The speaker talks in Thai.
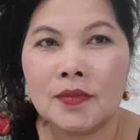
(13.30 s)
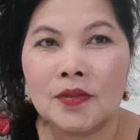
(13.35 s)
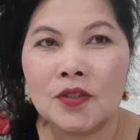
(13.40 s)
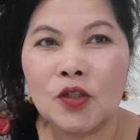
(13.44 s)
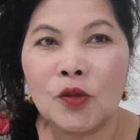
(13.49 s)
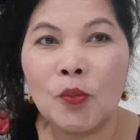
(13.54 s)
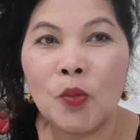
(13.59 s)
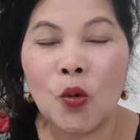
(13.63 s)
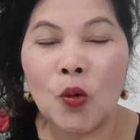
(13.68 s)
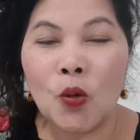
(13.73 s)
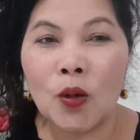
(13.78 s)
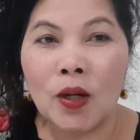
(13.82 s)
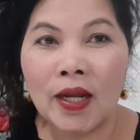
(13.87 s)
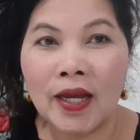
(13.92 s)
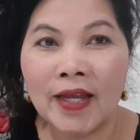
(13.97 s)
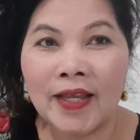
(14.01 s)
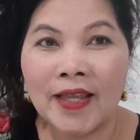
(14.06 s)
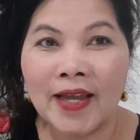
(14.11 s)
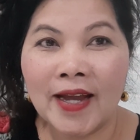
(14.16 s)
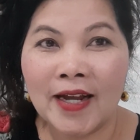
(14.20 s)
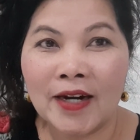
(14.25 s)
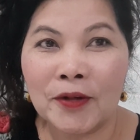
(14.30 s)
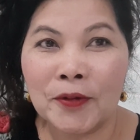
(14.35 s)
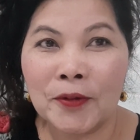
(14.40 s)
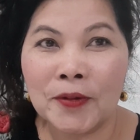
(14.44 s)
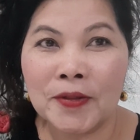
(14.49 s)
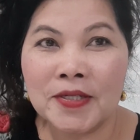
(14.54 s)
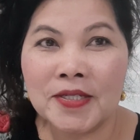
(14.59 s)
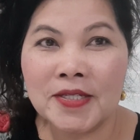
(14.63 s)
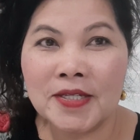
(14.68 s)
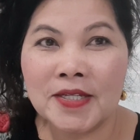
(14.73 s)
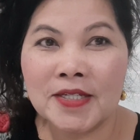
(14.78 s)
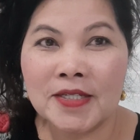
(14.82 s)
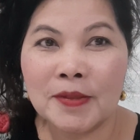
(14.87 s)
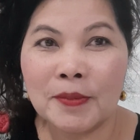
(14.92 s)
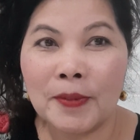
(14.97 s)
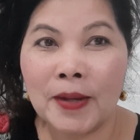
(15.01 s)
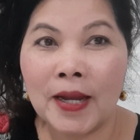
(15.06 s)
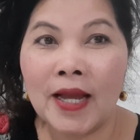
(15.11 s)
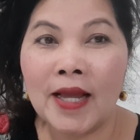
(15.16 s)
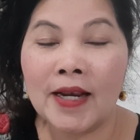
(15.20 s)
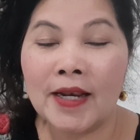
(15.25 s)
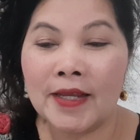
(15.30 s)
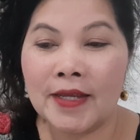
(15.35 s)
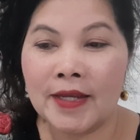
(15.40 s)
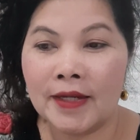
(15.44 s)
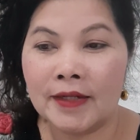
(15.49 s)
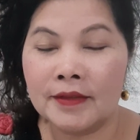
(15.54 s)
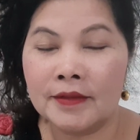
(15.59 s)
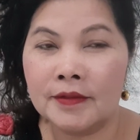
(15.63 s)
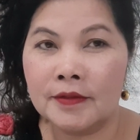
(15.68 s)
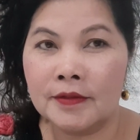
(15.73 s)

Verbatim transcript: ชั่วโมงละอย่างน้อย 45 เหรียญ